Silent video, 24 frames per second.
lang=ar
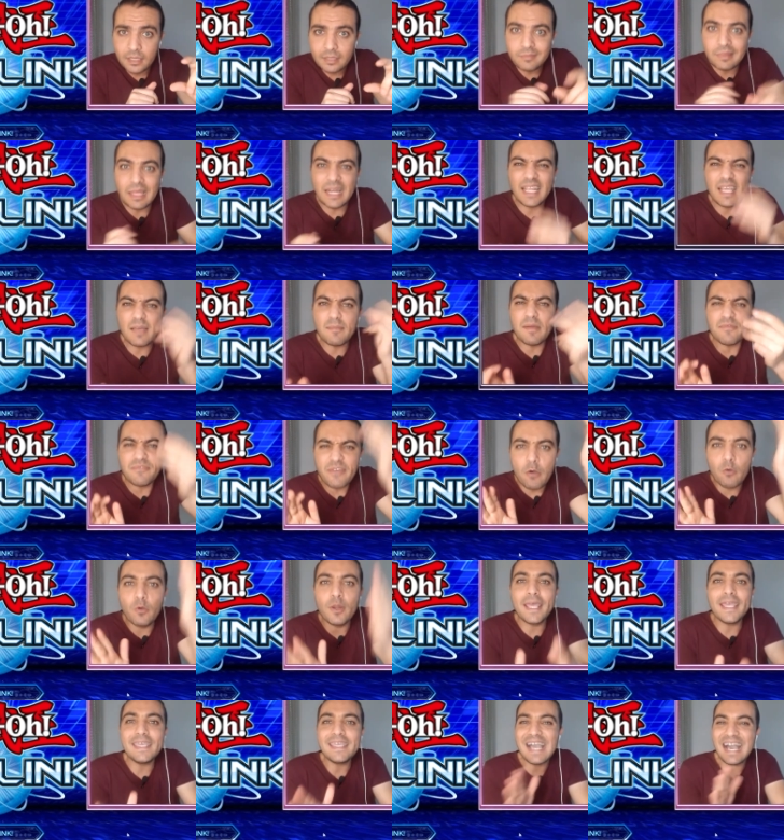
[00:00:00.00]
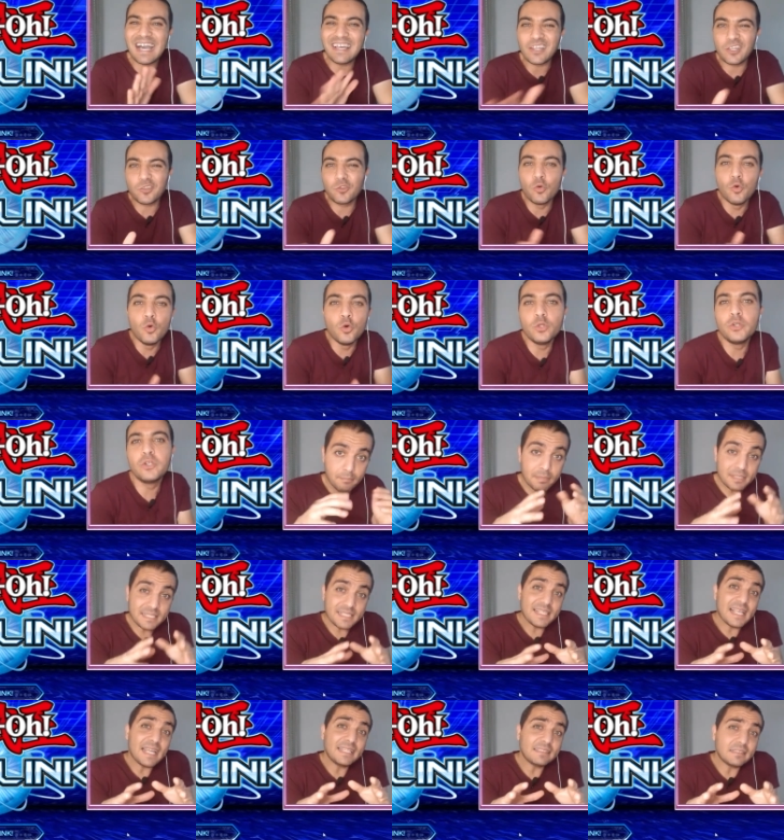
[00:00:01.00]
ترجمه فوريه على طول
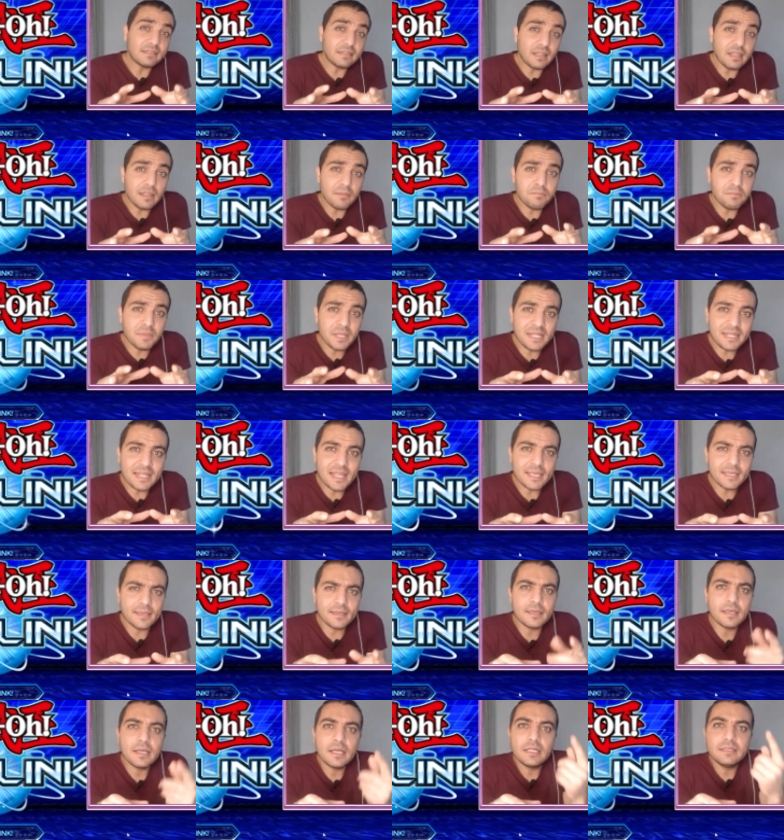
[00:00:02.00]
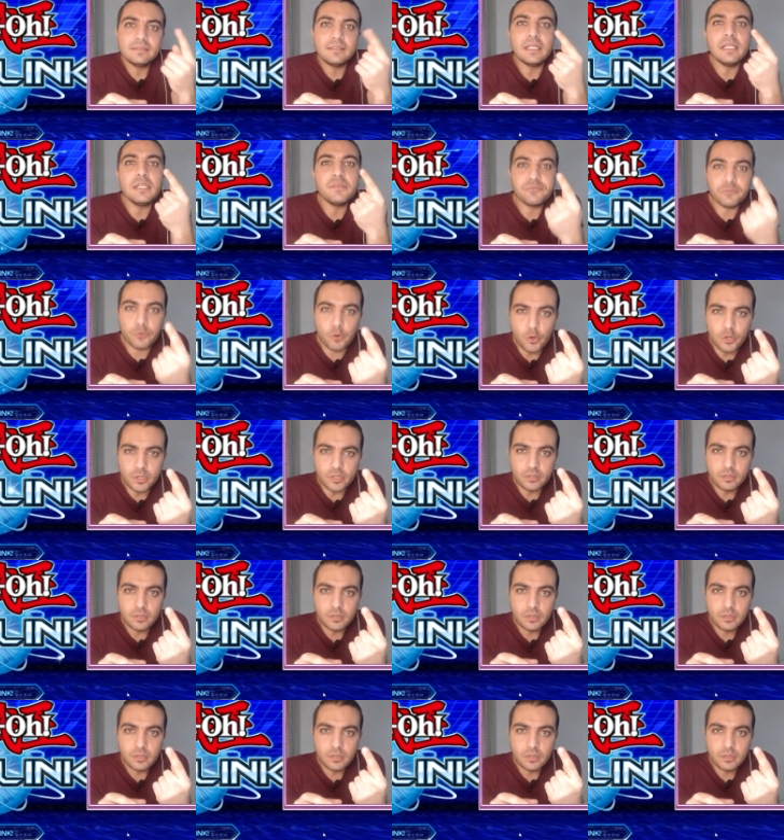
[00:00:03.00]
بس ده هيتطلب منك تليفون